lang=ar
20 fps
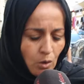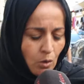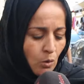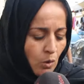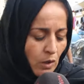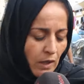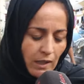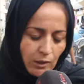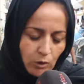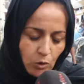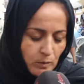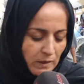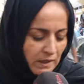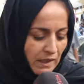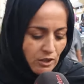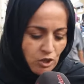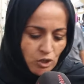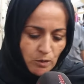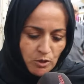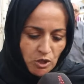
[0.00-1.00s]
وحالته ما
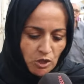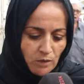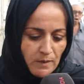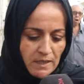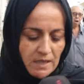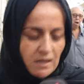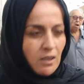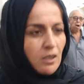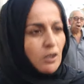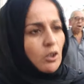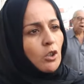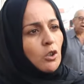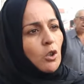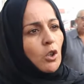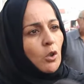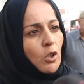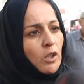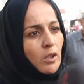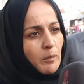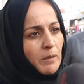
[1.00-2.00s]
تعجبش المسكن
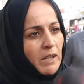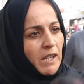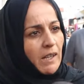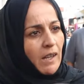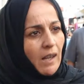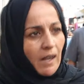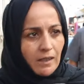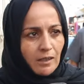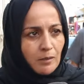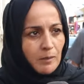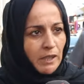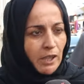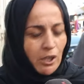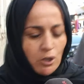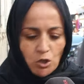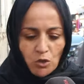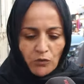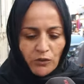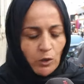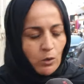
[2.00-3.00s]
تدخلي معايا على عين المكان
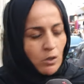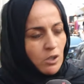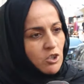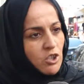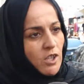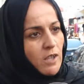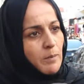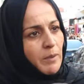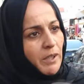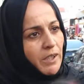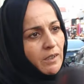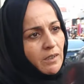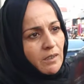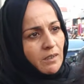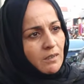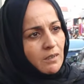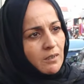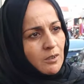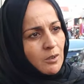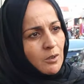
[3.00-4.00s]
تشوفي كل شيء بعيني
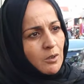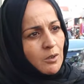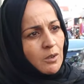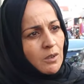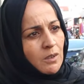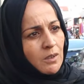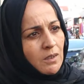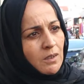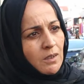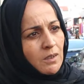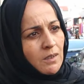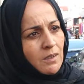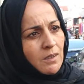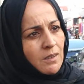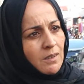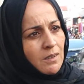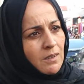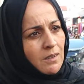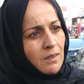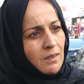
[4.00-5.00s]
يعني انت تو عندك
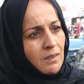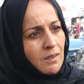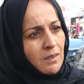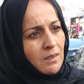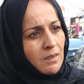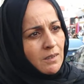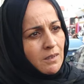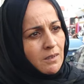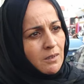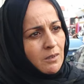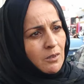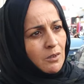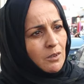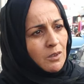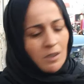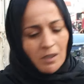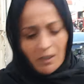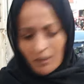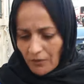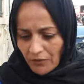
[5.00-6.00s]
تسعة سنين في نفس
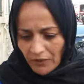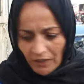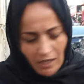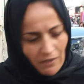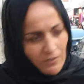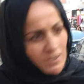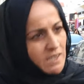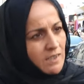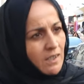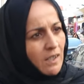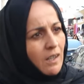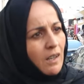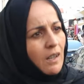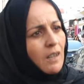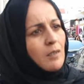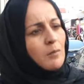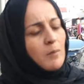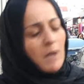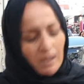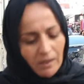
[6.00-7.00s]
المسكن في نفس
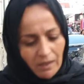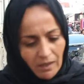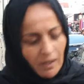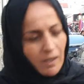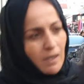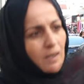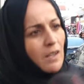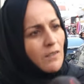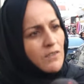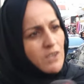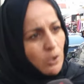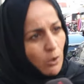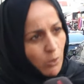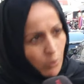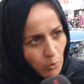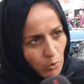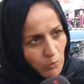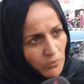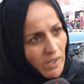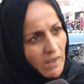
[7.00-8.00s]
الظروف هذيك نفس
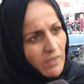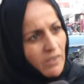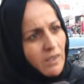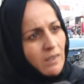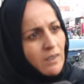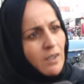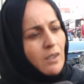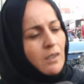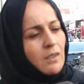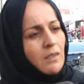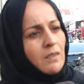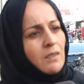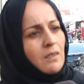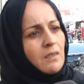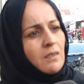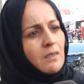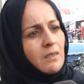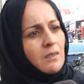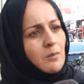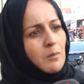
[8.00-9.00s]
الظروف هذيك
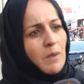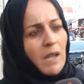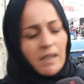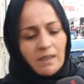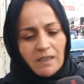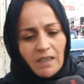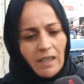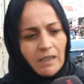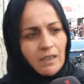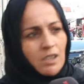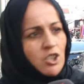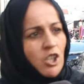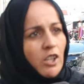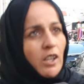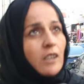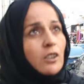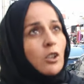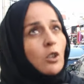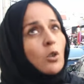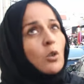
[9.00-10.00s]
ما عندي حتى شيء
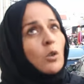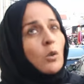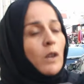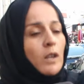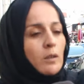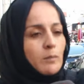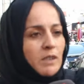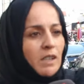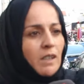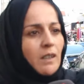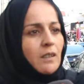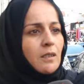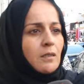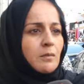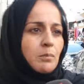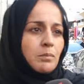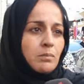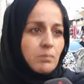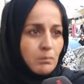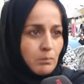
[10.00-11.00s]
حتى الكلوار نتاعي
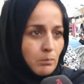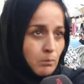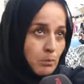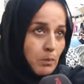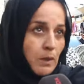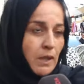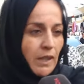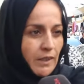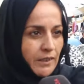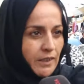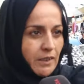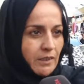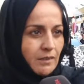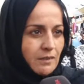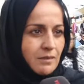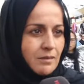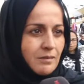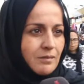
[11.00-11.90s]
بالحديك